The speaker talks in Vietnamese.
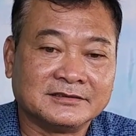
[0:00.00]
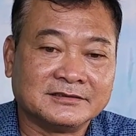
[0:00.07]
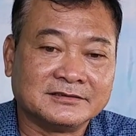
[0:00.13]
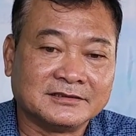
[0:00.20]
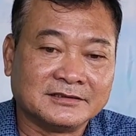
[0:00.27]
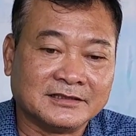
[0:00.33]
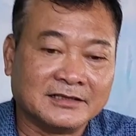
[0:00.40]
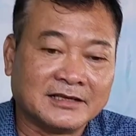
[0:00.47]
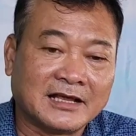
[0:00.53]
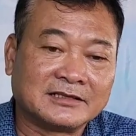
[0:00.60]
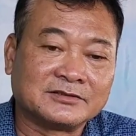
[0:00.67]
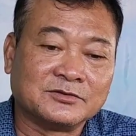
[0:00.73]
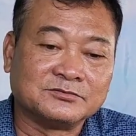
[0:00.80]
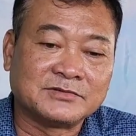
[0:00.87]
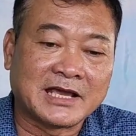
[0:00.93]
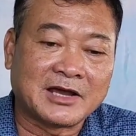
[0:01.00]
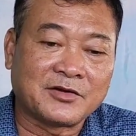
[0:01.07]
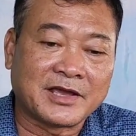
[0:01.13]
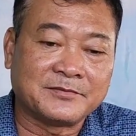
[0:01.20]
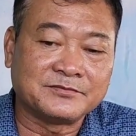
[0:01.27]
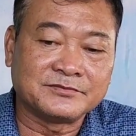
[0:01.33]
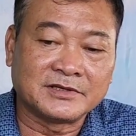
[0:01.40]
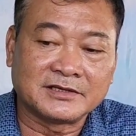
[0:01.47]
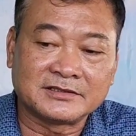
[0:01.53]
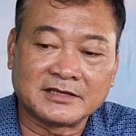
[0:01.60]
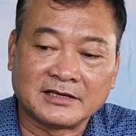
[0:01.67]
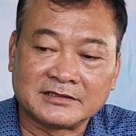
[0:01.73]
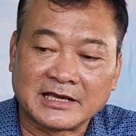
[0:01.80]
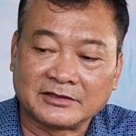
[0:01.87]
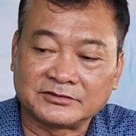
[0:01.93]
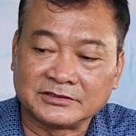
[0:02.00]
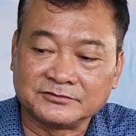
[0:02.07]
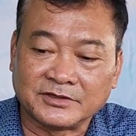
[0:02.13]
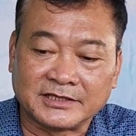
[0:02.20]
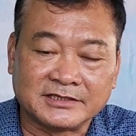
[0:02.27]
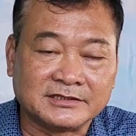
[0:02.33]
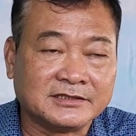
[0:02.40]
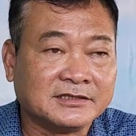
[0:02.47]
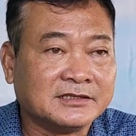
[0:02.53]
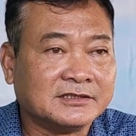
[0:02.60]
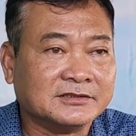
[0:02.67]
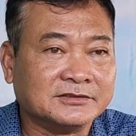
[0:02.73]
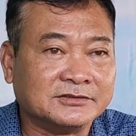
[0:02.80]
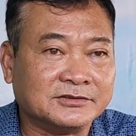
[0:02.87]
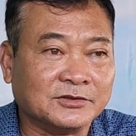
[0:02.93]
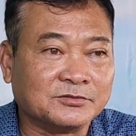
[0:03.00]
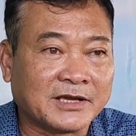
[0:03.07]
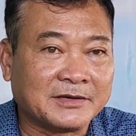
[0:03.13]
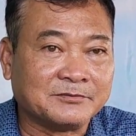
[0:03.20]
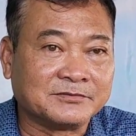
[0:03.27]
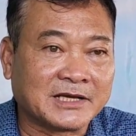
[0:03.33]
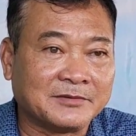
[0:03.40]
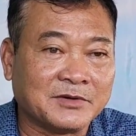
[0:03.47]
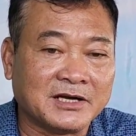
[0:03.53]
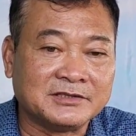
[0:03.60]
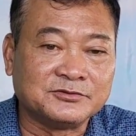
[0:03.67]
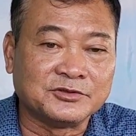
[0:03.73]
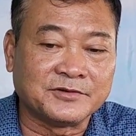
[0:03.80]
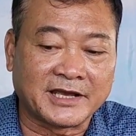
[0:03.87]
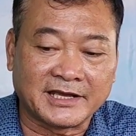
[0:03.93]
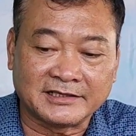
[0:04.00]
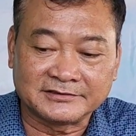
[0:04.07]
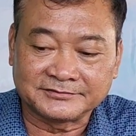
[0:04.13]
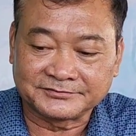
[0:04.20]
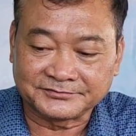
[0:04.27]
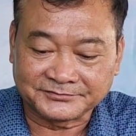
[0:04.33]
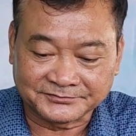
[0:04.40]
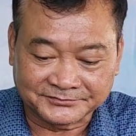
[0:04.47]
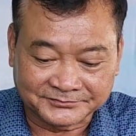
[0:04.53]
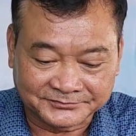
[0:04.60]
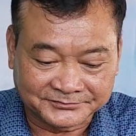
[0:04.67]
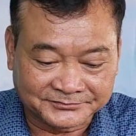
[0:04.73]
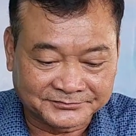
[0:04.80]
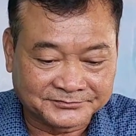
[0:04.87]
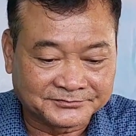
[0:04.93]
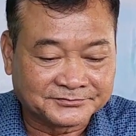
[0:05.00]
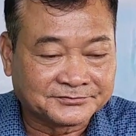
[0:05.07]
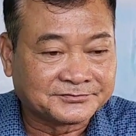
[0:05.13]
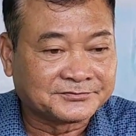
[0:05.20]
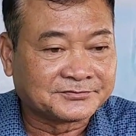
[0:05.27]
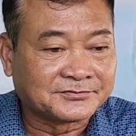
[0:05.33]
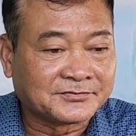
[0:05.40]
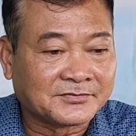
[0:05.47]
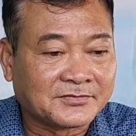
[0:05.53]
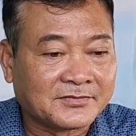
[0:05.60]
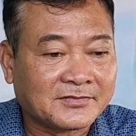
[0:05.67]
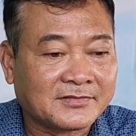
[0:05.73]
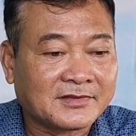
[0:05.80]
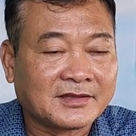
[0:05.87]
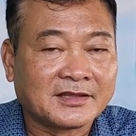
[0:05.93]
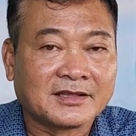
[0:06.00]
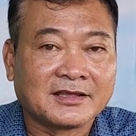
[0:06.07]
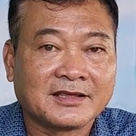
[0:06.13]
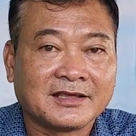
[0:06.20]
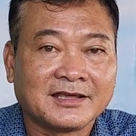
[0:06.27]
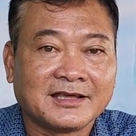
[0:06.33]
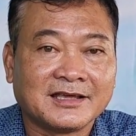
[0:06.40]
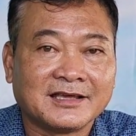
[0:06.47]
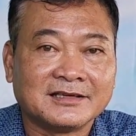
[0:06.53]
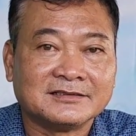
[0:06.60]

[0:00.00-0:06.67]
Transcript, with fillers: dạ dạ anh cũng chào em chào chào tướng vĩ dạ chúc em ngày mới vui vẻ dạ rồi um,